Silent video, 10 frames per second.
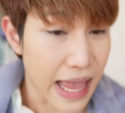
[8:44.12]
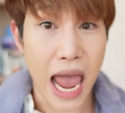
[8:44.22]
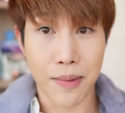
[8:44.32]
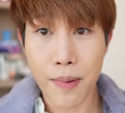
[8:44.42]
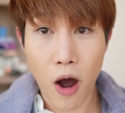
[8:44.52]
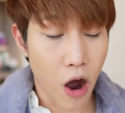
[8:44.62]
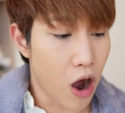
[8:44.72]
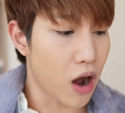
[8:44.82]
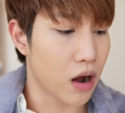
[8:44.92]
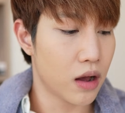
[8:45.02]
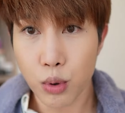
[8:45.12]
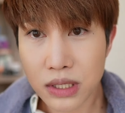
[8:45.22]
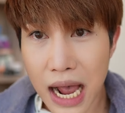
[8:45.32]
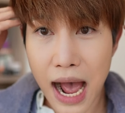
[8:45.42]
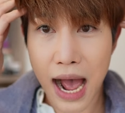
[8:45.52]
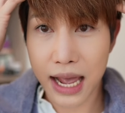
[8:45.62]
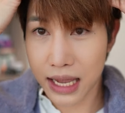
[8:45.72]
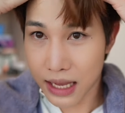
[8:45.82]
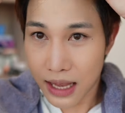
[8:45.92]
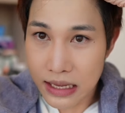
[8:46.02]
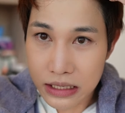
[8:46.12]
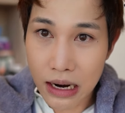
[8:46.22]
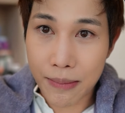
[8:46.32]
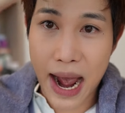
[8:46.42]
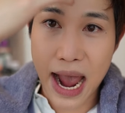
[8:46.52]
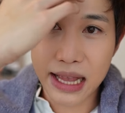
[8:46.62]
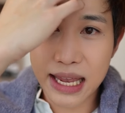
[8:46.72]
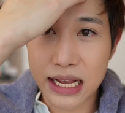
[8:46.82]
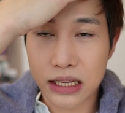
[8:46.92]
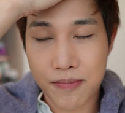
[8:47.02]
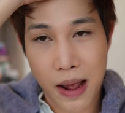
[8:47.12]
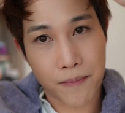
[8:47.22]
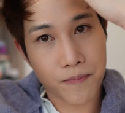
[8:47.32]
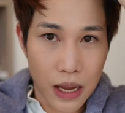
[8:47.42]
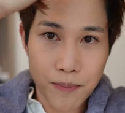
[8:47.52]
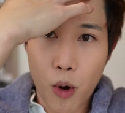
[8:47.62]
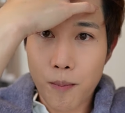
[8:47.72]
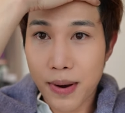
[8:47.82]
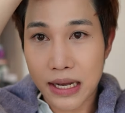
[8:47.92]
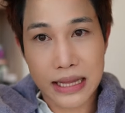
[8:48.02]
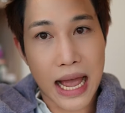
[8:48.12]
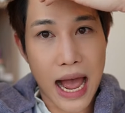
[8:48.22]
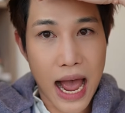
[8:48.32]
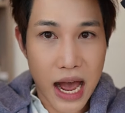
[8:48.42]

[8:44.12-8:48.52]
แต่ไม่พอ ผู้ชายสำหรับใครที่อยากจะแบบเซตผมเปิดหน้า